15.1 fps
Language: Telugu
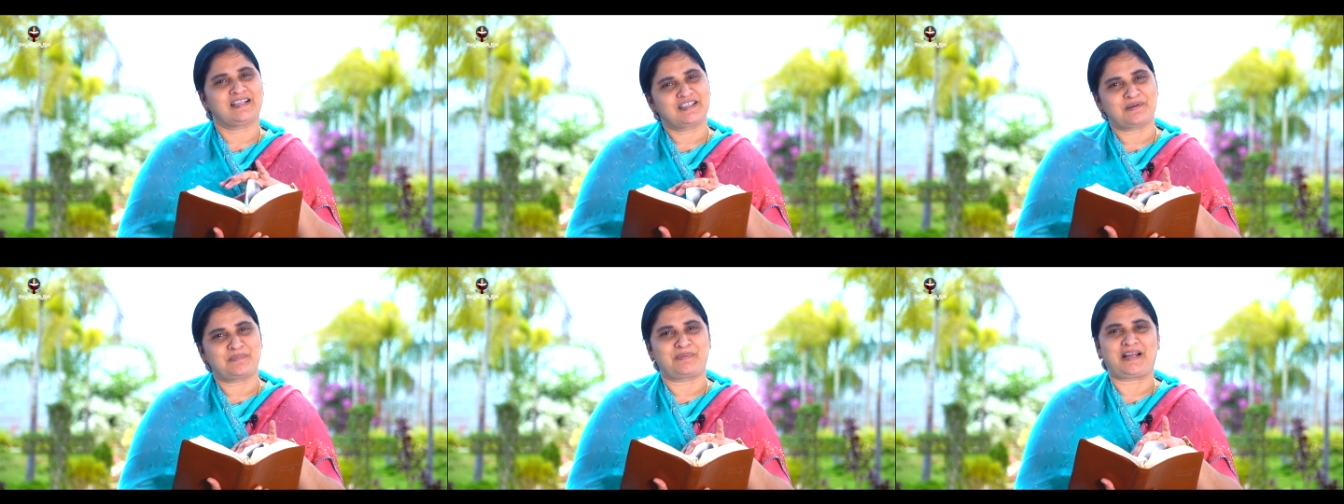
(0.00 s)

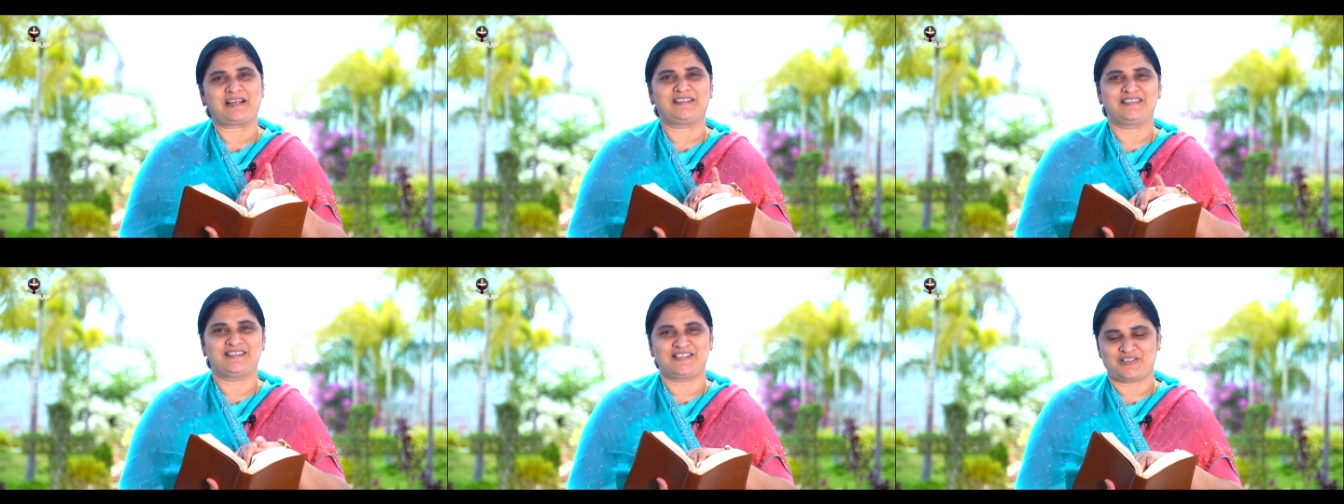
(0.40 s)
అందరం
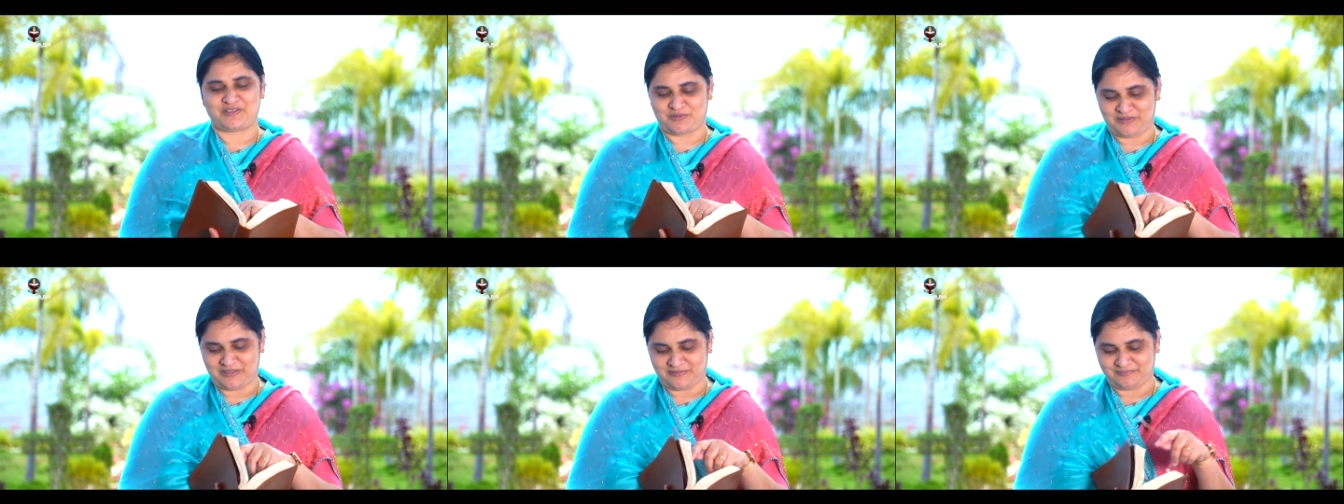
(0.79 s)
ప్రార్థన
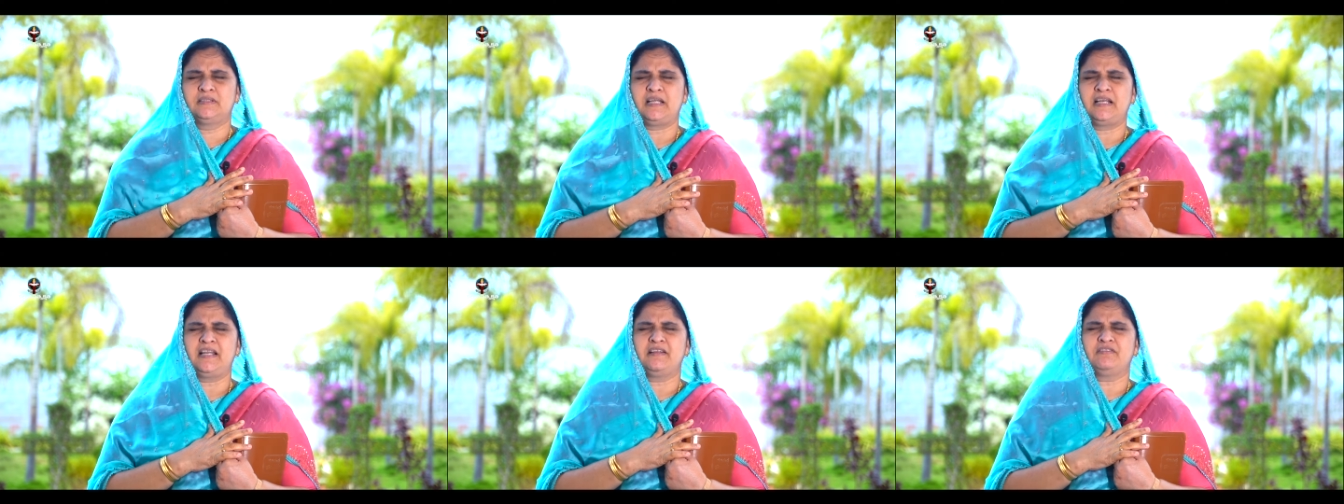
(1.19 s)
చేసుకుందాం
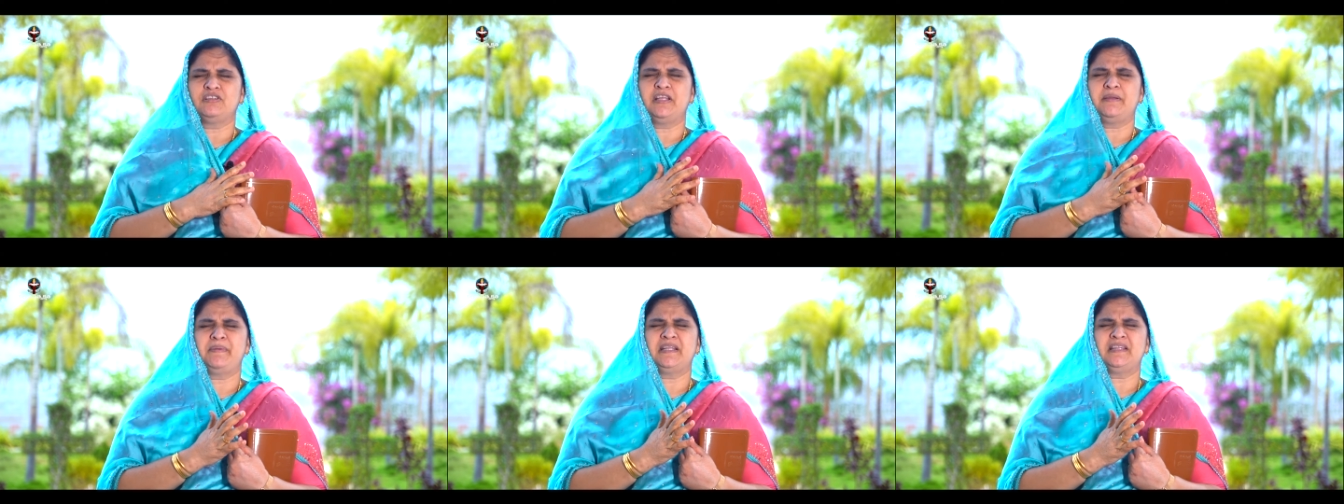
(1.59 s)
తండ్రి
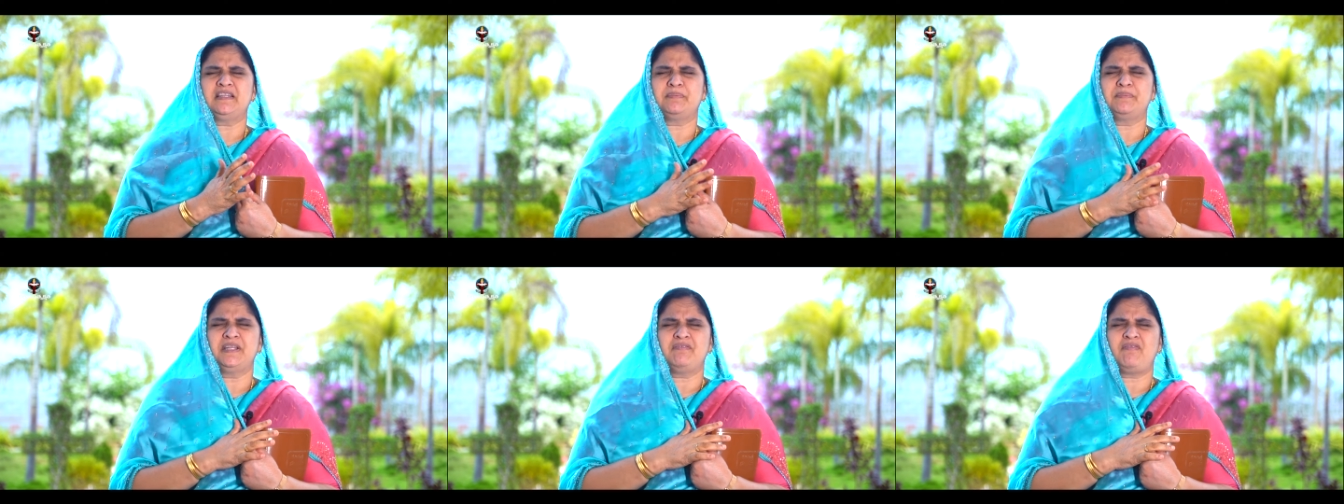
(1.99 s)
ఉదయం
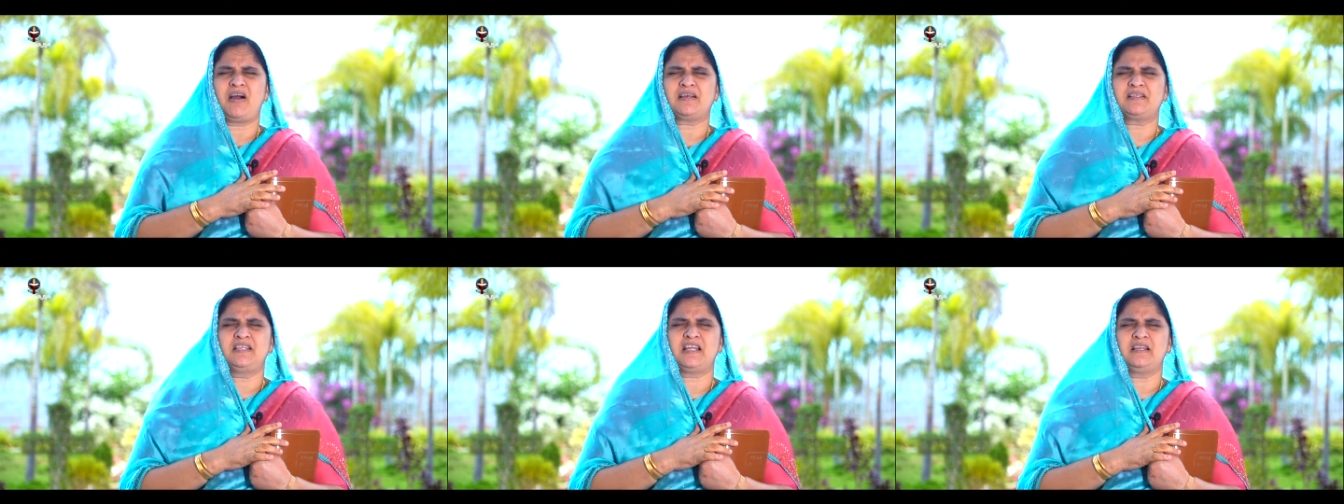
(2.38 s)
ఎంతమంది
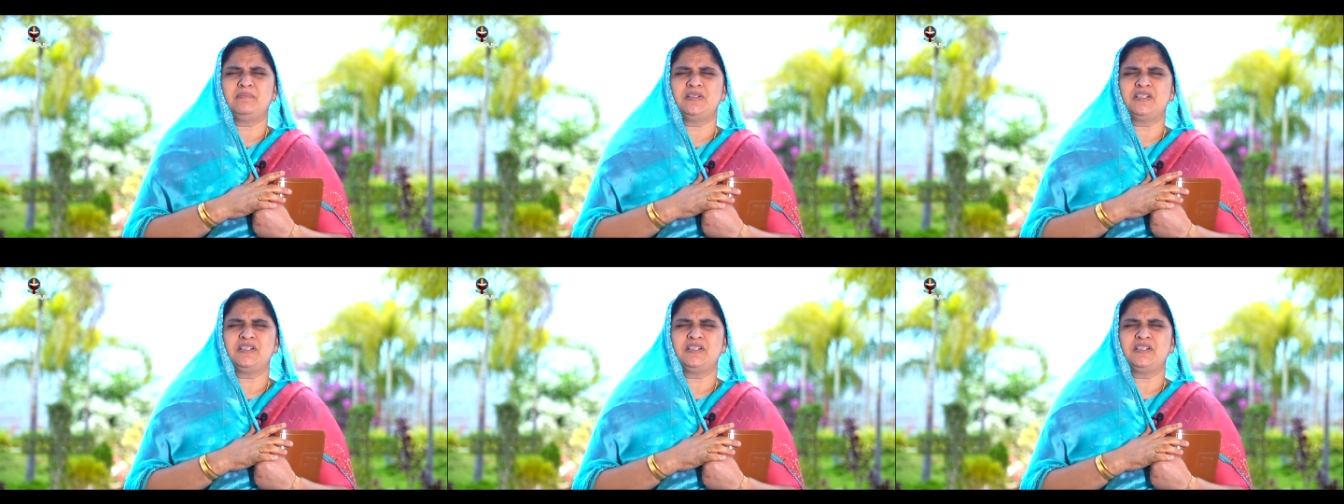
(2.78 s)
వాగ్దానం